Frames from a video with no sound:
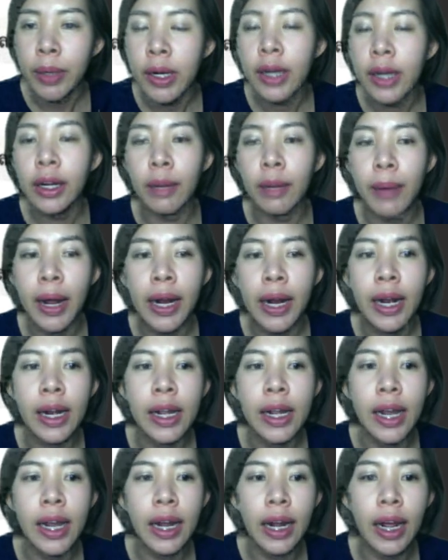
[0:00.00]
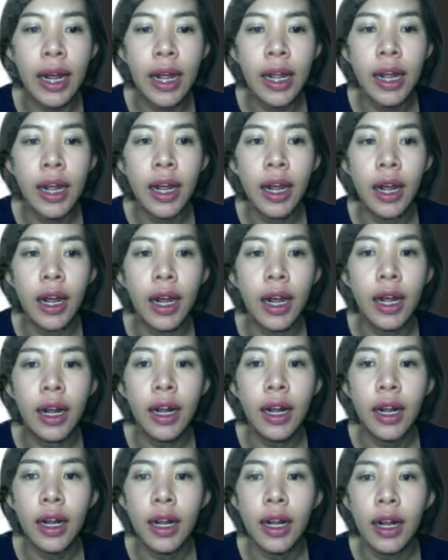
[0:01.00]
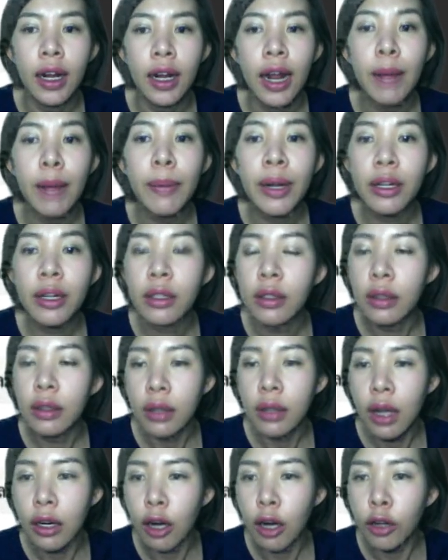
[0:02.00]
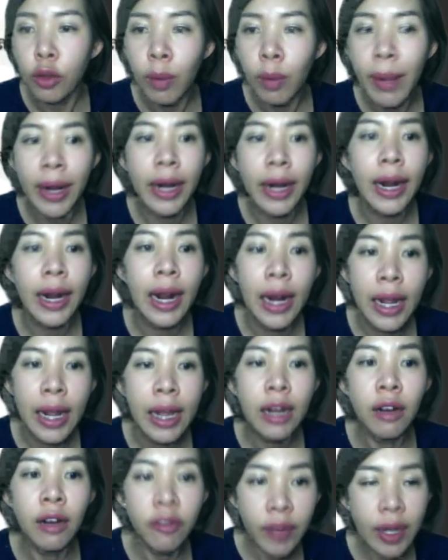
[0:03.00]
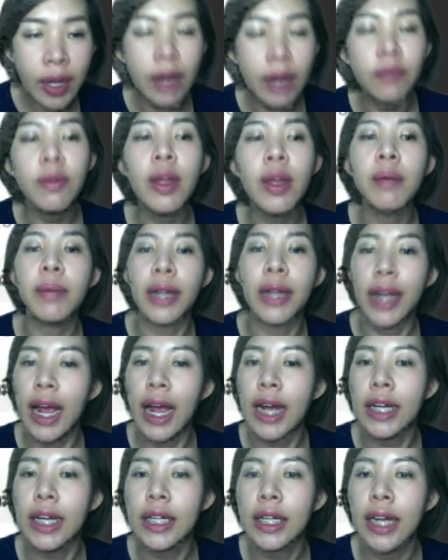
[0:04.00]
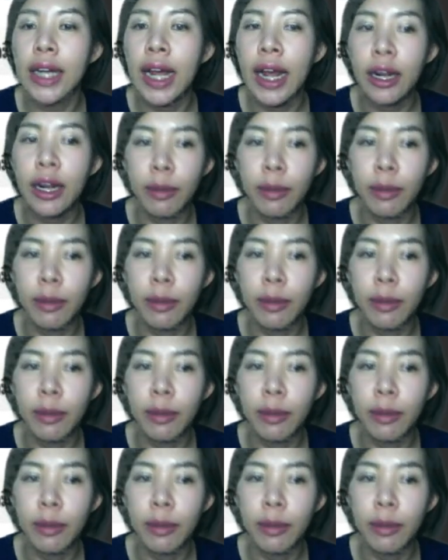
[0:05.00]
อนกับพานาเลียเนี่ยอ่าถ้าเป็นนอนตัวแบนในทะเลก็ฟรีลิฟวิ่งเหมือนกันนะคะ เดี๋ย